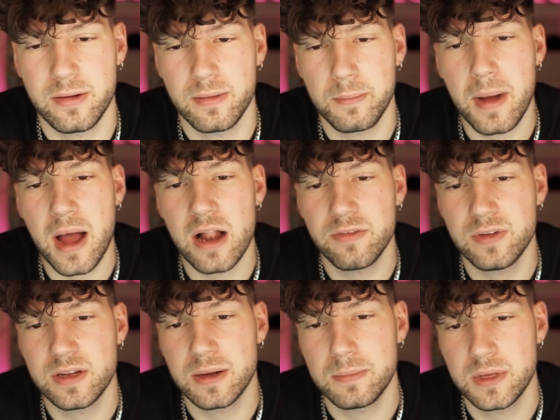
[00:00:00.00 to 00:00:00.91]
mal
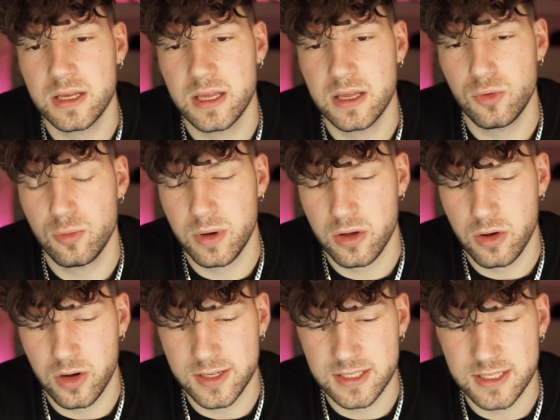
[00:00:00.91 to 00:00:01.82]
wieder mir gegenüber
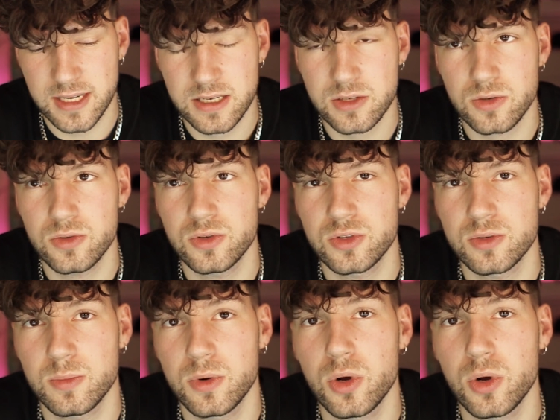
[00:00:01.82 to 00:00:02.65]
geäußert und zum